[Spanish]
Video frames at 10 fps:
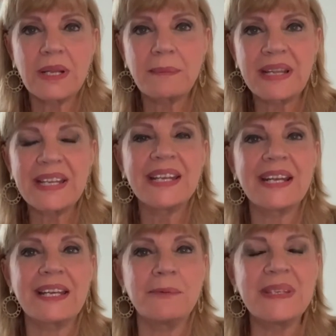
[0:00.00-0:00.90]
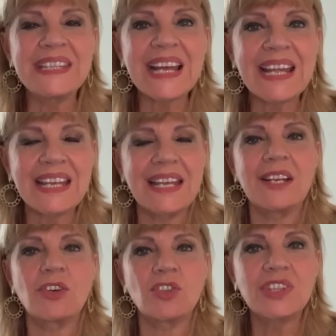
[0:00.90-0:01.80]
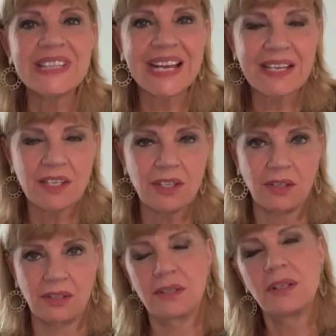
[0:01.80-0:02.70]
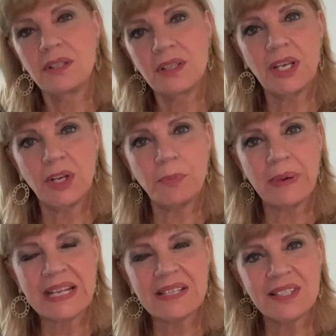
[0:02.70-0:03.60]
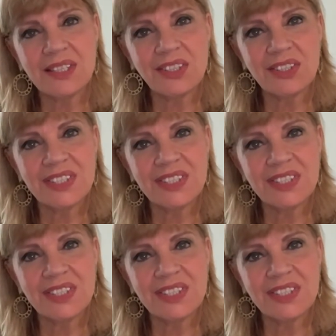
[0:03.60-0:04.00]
manera evitar el contagio de los parásitos?